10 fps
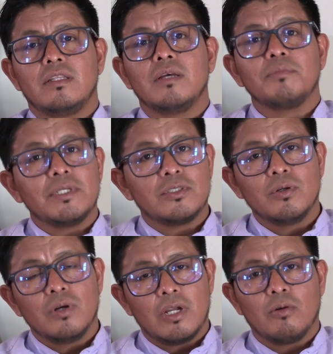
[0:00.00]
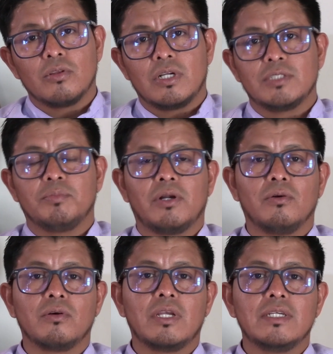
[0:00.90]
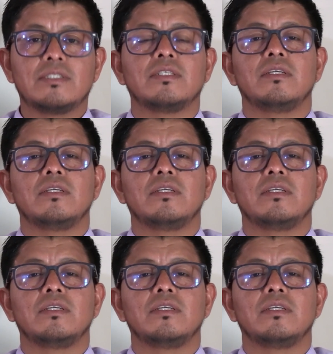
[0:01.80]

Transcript: de misión en otras parroquias